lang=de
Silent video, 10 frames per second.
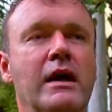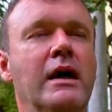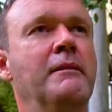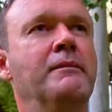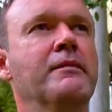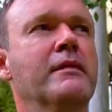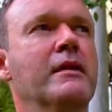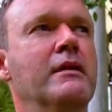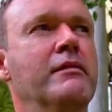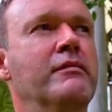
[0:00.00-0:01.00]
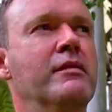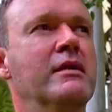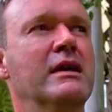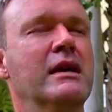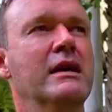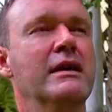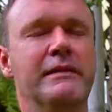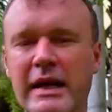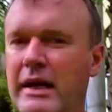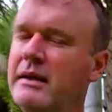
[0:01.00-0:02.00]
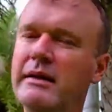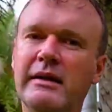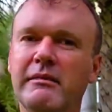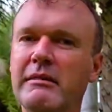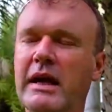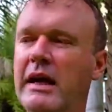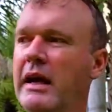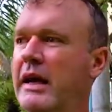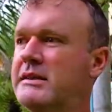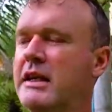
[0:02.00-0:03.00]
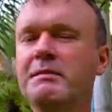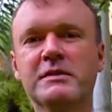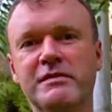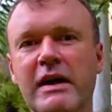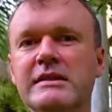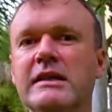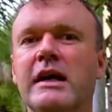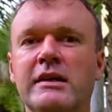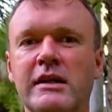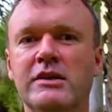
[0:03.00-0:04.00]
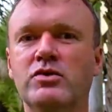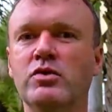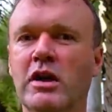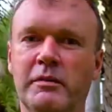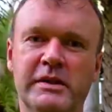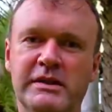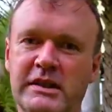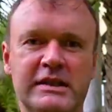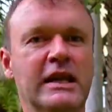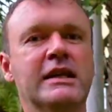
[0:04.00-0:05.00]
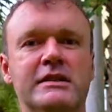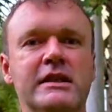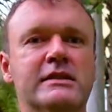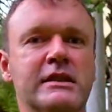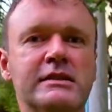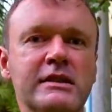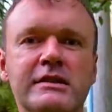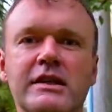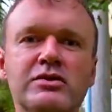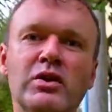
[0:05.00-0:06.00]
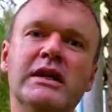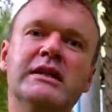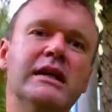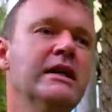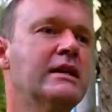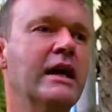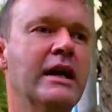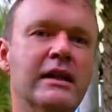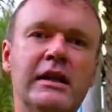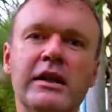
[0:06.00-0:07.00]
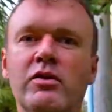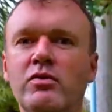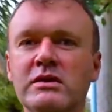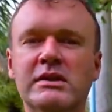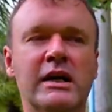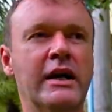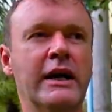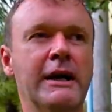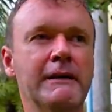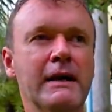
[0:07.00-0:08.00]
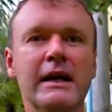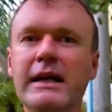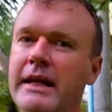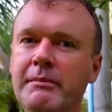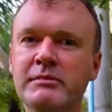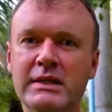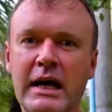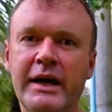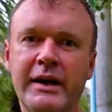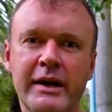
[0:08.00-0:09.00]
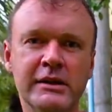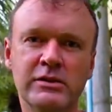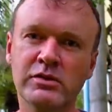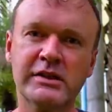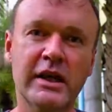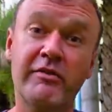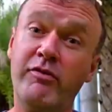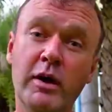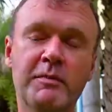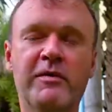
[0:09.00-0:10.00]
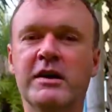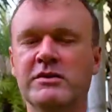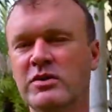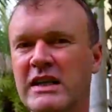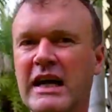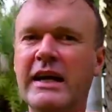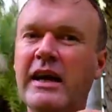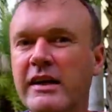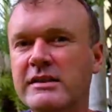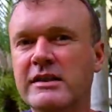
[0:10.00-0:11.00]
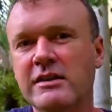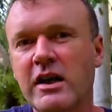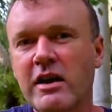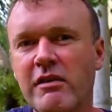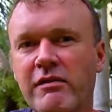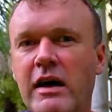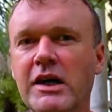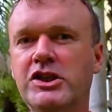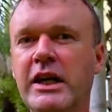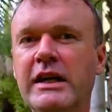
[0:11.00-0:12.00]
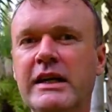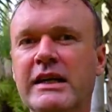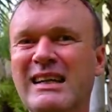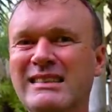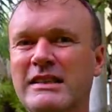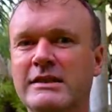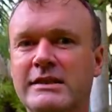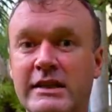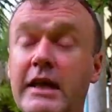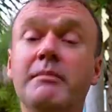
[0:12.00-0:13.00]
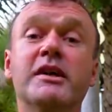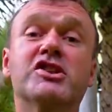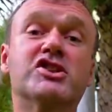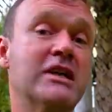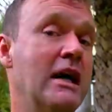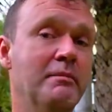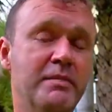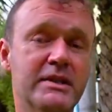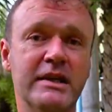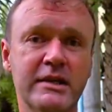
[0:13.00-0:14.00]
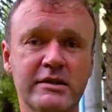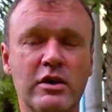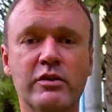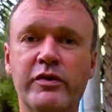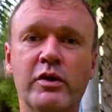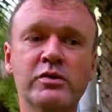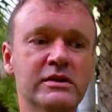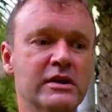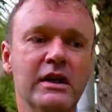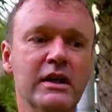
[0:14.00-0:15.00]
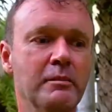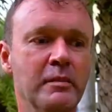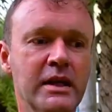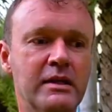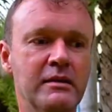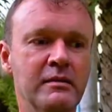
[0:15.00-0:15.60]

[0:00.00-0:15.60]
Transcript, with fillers: ähm, ne, es gibt zwei Sachen dazu, glaube ich. Das erste ist, dass die Sexualität eigentlich unsere Lebensader ist, unsere Fortpflanzung. Daher ist es wahrscheinlich ganz extrem mit Scham besetzt, auch für uns, mit,